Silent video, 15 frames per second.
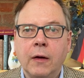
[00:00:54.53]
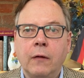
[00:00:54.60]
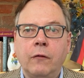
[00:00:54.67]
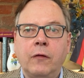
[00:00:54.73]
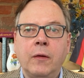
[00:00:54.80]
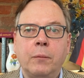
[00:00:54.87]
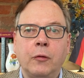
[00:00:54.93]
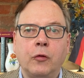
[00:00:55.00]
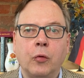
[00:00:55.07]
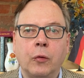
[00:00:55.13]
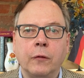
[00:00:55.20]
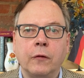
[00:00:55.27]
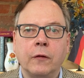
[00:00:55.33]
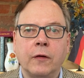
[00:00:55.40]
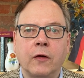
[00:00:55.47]
Sie
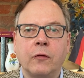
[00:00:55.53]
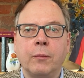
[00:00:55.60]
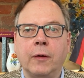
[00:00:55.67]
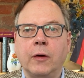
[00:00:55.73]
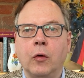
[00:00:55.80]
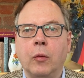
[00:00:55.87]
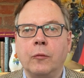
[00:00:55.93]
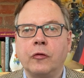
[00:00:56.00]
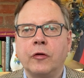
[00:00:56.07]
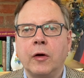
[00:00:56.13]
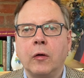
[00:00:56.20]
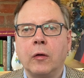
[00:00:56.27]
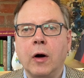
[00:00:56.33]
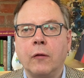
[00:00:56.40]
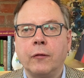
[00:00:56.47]
betonte, dass man die
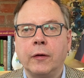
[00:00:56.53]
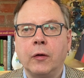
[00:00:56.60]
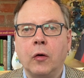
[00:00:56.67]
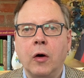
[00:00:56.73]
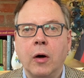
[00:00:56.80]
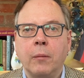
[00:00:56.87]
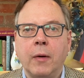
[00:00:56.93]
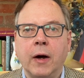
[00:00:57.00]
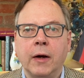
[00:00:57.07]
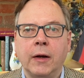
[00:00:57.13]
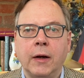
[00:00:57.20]
Umstellung auf erneuerbare